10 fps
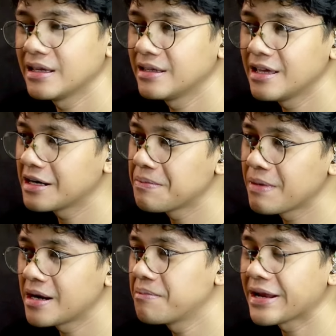yang
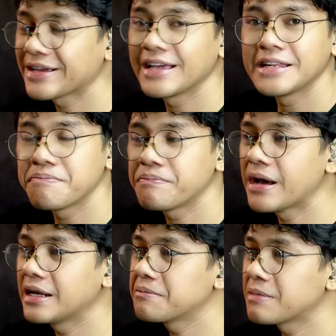dimana mereka ini
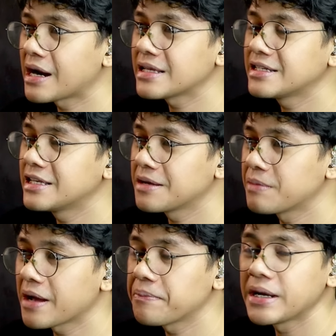paling merasa diri
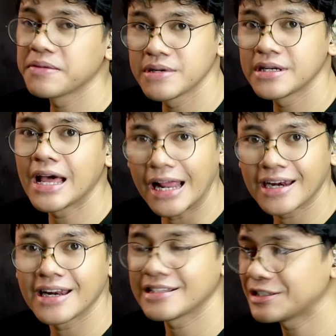mereka paling
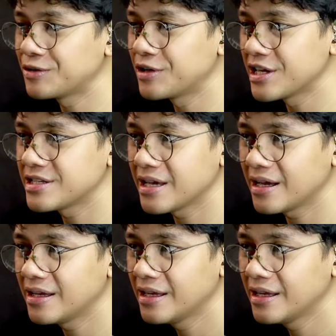benar di atas Indonesia